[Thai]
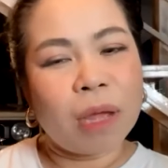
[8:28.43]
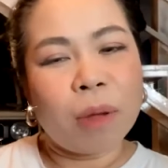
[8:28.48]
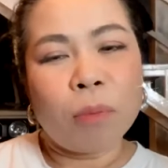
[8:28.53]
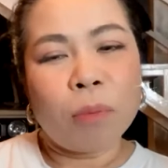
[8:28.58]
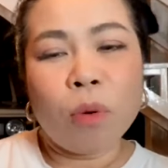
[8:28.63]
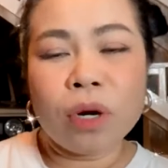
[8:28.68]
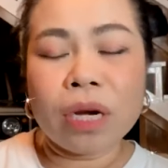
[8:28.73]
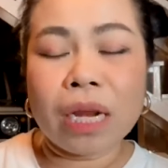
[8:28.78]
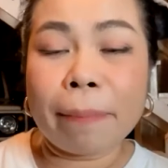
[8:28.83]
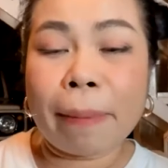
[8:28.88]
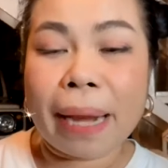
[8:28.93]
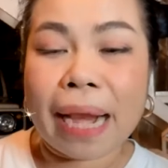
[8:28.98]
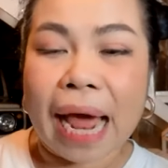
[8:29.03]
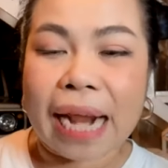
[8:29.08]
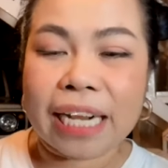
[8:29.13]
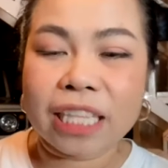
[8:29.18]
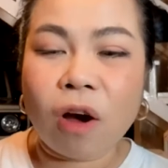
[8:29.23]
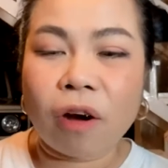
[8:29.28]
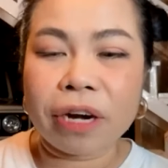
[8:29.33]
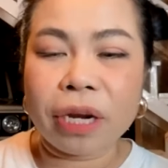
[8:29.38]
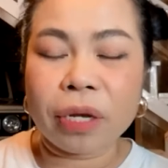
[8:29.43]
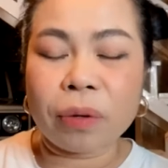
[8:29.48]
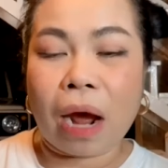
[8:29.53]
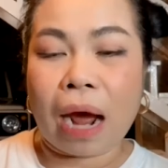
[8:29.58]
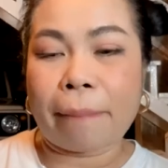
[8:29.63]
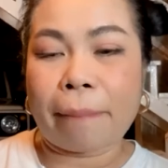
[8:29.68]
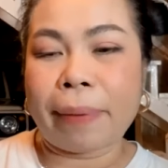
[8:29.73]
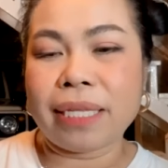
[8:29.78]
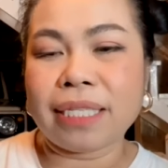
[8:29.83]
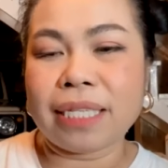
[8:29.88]
พรุ่งนี้ไปร้านทองดีกว่า
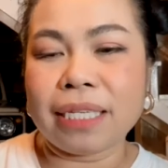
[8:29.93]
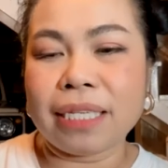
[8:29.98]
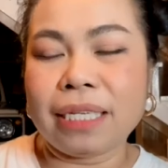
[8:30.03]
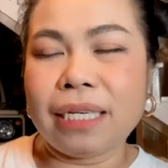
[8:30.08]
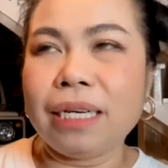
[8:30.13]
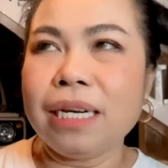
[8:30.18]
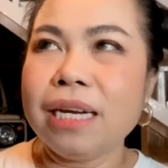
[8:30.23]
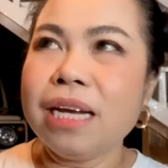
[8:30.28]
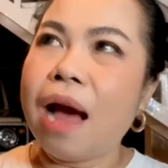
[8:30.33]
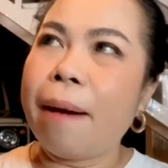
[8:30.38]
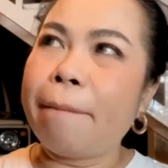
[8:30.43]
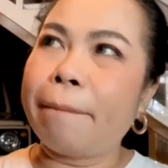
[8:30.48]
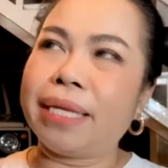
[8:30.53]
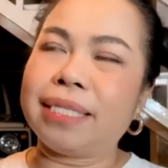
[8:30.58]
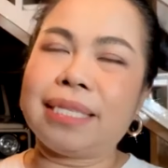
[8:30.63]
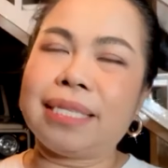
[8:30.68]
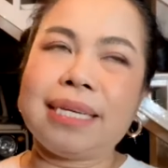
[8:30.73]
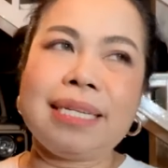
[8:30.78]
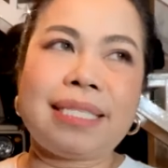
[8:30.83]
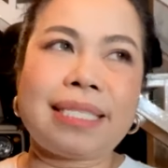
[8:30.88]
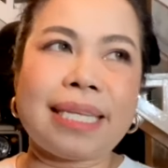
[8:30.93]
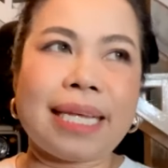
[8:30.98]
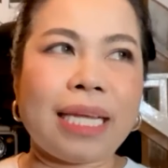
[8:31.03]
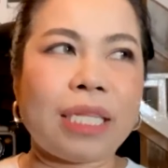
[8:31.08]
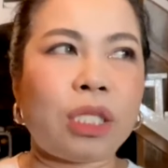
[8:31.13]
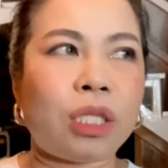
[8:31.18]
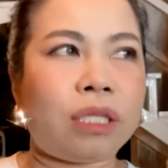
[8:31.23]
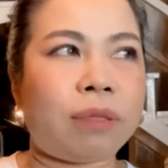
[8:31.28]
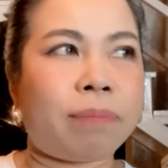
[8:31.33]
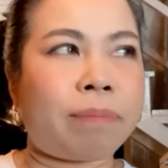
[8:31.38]
ไปซื้อไปซื้อจี้
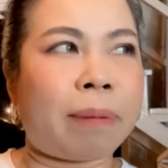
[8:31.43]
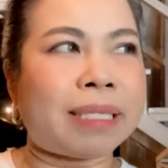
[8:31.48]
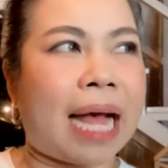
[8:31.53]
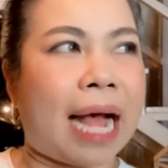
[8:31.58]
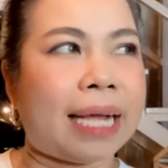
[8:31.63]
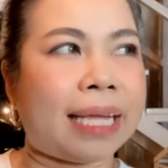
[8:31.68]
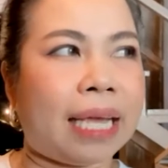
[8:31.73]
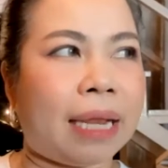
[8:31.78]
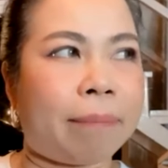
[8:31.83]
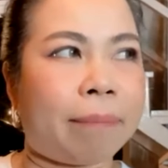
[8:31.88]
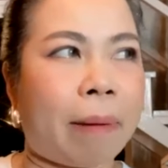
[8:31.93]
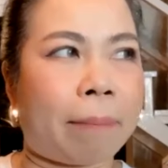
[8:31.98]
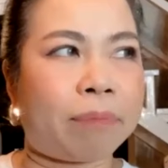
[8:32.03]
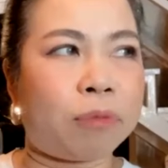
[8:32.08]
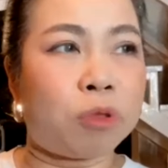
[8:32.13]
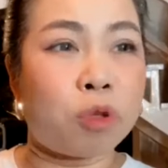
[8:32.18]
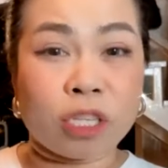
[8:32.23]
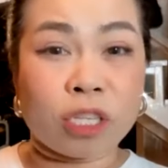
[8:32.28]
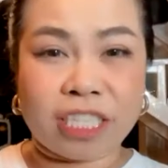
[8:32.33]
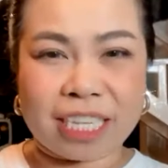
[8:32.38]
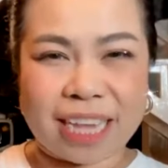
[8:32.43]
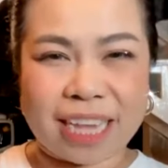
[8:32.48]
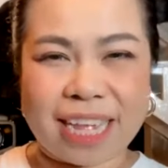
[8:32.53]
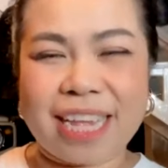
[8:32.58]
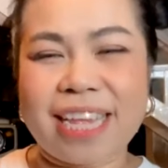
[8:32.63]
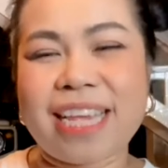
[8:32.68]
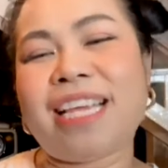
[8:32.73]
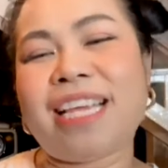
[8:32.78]
ภาษาอังกฤษแบบตัวจี